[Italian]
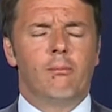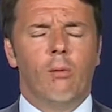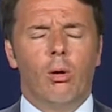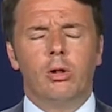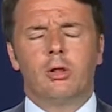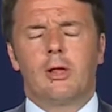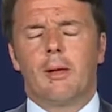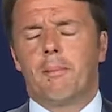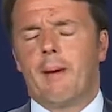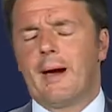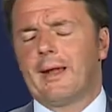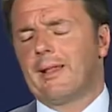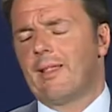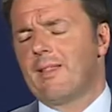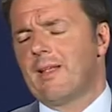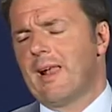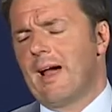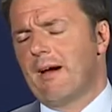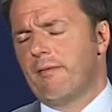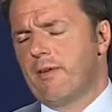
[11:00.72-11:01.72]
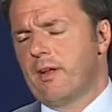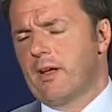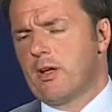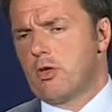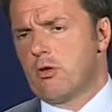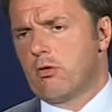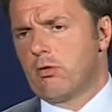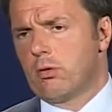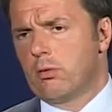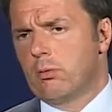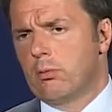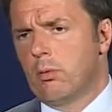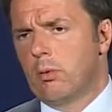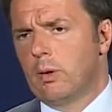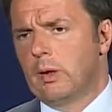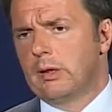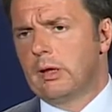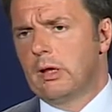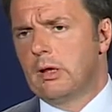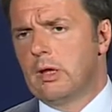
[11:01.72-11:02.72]
molte parti dell'Africa ci sono
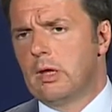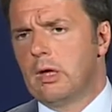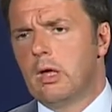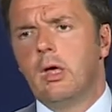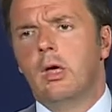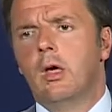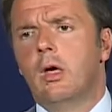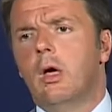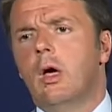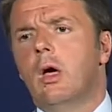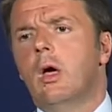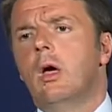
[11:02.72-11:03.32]
momenti di,